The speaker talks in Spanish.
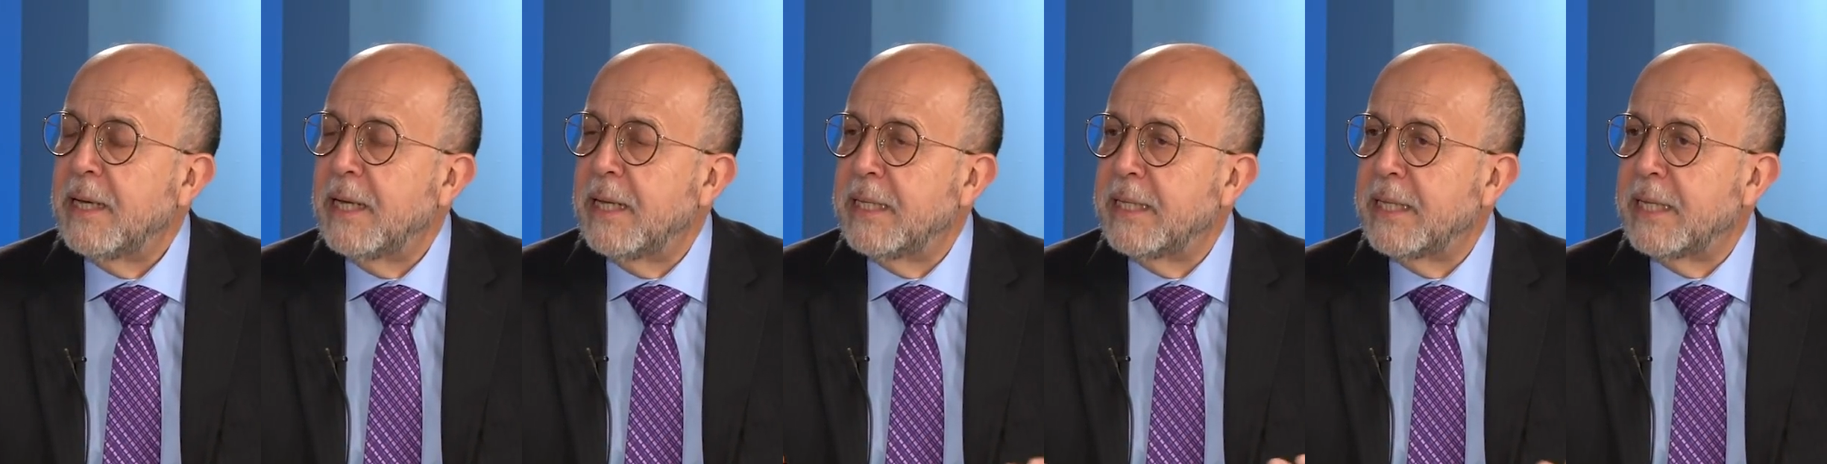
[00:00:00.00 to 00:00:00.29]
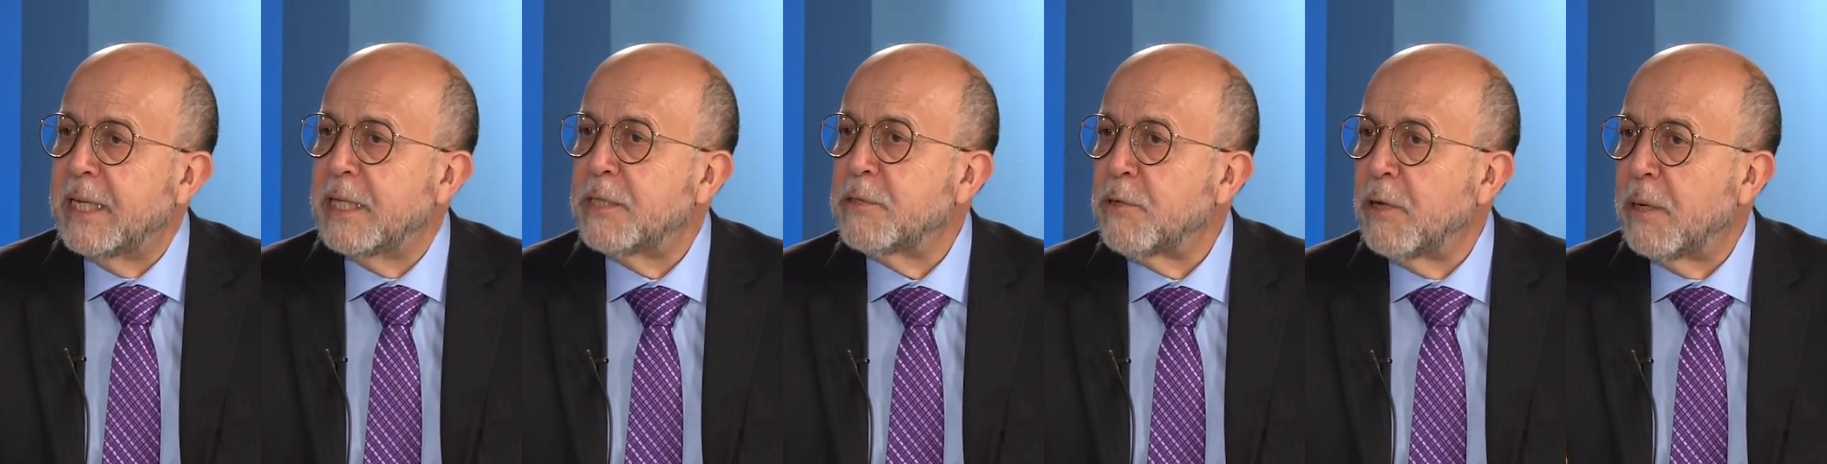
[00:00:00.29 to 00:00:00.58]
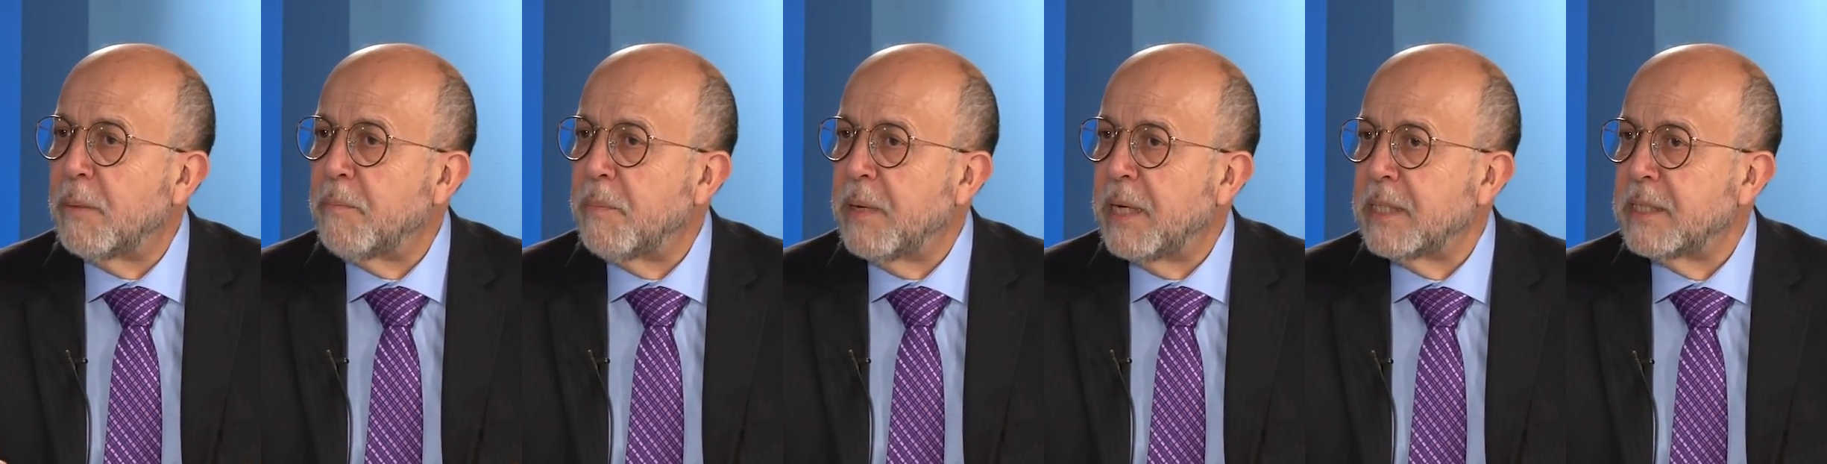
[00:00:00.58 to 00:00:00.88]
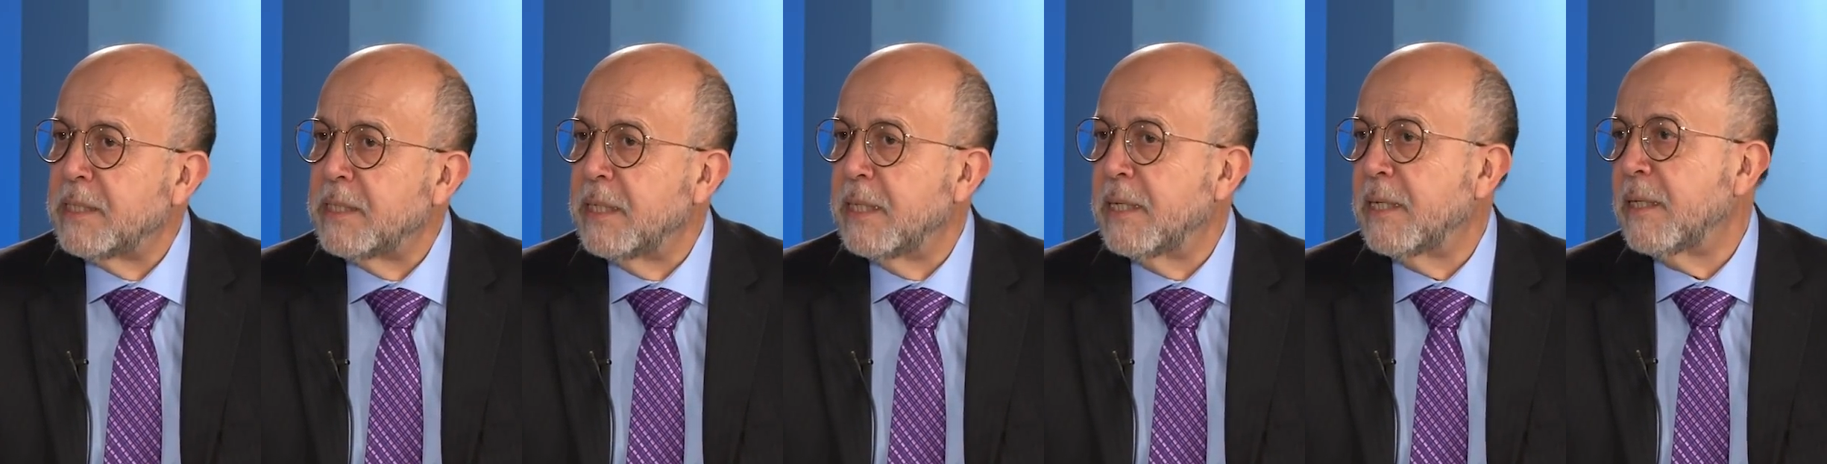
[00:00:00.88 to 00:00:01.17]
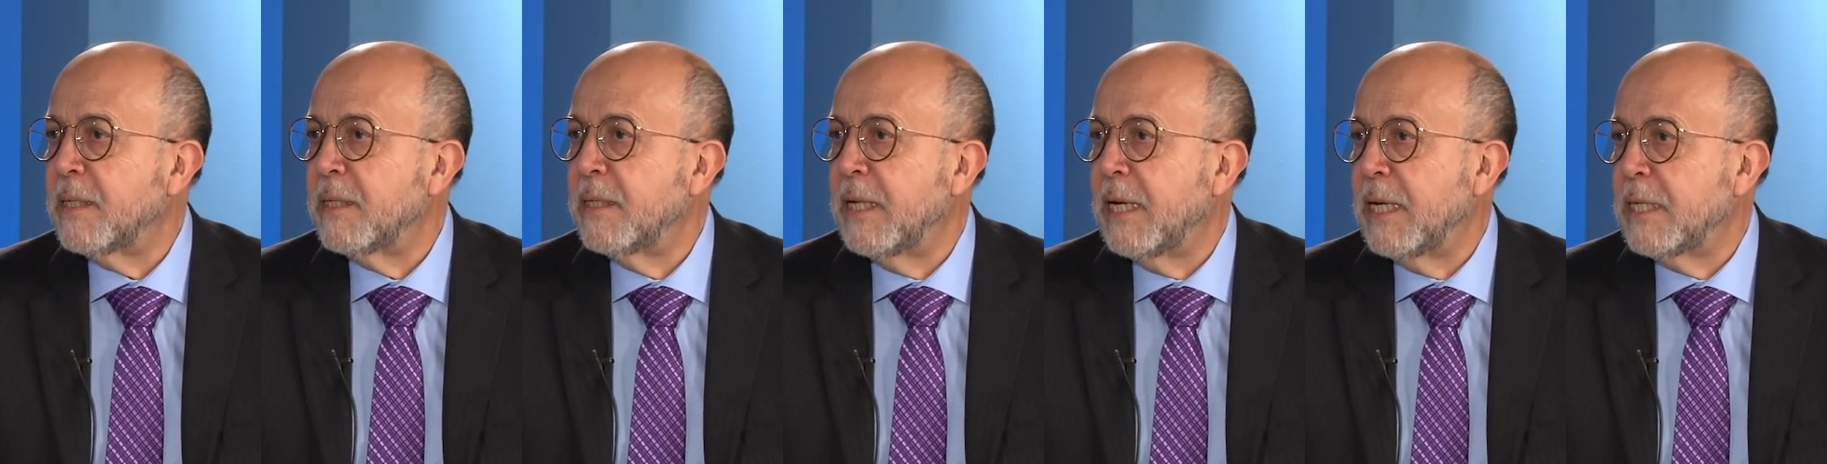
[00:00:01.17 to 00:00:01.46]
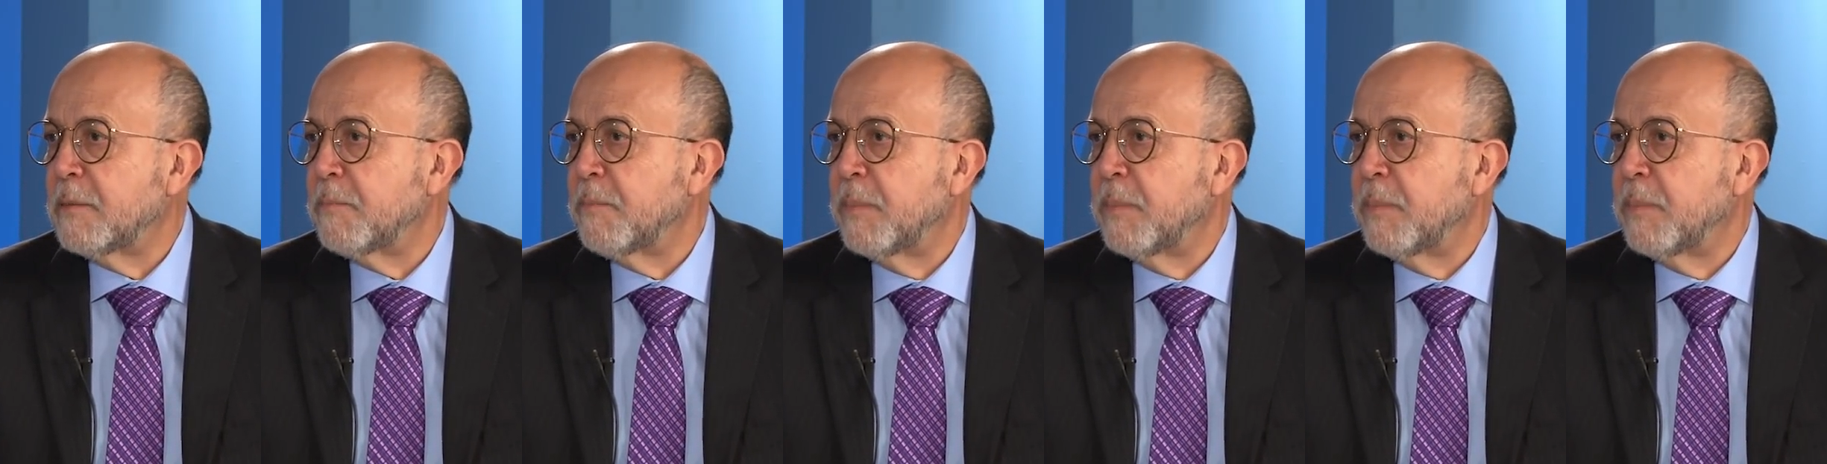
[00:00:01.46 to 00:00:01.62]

el derecho al placer de las